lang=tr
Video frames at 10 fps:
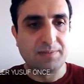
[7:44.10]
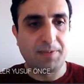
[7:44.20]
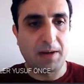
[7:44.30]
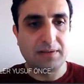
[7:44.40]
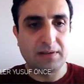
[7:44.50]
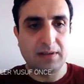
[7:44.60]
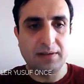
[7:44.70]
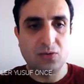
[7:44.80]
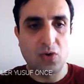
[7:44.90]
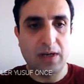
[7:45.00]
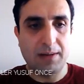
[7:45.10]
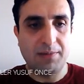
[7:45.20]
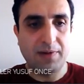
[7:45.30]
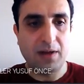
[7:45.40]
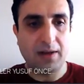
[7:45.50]
Spermatitlerin döllenme
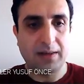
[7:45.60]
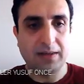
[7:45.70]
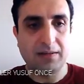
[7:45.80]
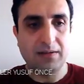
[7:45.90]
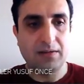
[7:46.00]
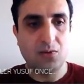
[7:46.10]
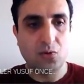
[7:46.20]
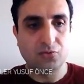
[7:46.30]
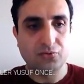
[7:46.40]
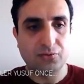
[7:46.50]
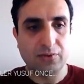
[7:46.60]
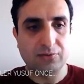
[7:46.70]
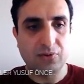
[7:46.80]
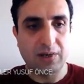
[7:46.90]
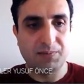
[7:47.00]
ve hareket yeteneği yoktur. Daha
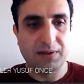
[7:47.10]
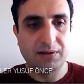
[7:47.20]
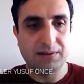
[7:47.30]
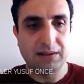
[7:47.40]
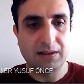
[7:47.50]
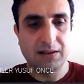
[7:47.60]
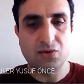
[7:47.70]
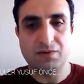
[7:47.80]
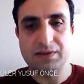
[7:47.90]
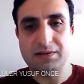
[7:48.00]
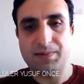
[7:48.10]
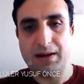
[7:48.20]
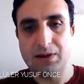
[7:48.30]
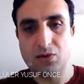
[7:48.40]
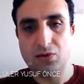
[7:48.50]
sonra epididimize geçiyor ve
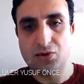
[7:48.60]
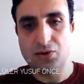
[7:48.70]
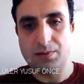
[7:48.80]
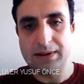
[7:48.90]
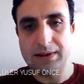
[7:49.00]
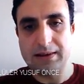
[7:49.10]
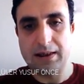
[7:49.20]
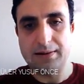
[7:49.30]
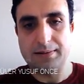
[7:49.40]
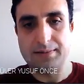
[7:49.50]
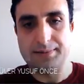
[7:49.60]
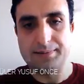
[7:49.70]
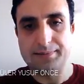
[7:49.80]
sperme dönüşüyor. Mesela